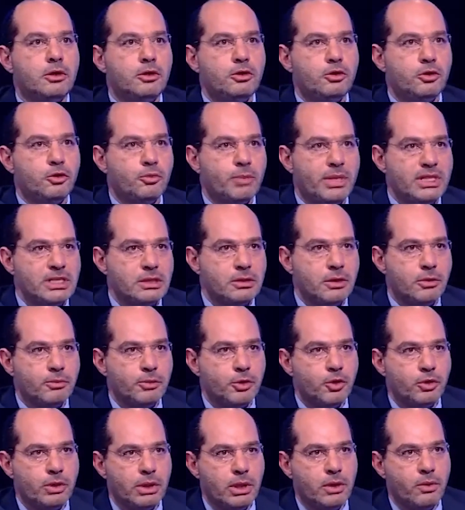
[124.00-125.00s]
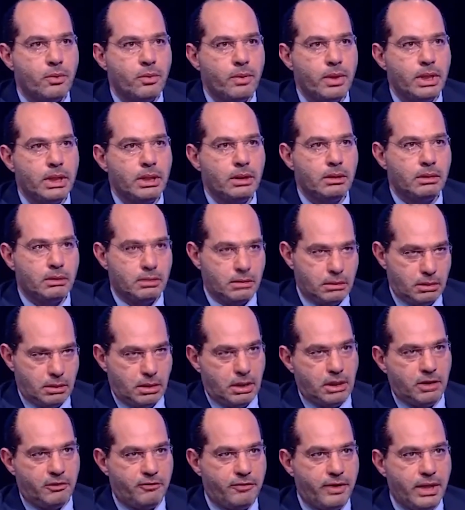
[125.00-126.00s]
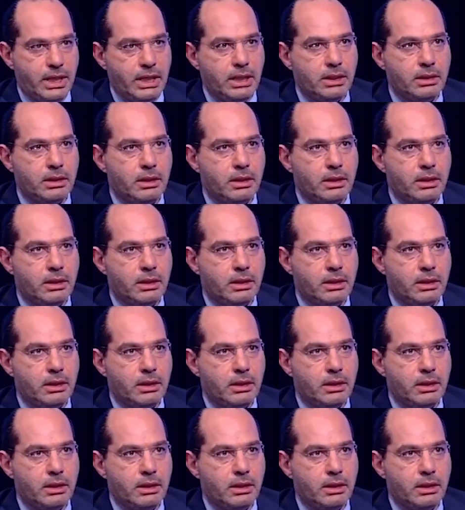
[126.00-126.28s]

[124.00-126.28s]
أنتم بس تمضوا النووي الاتفاقية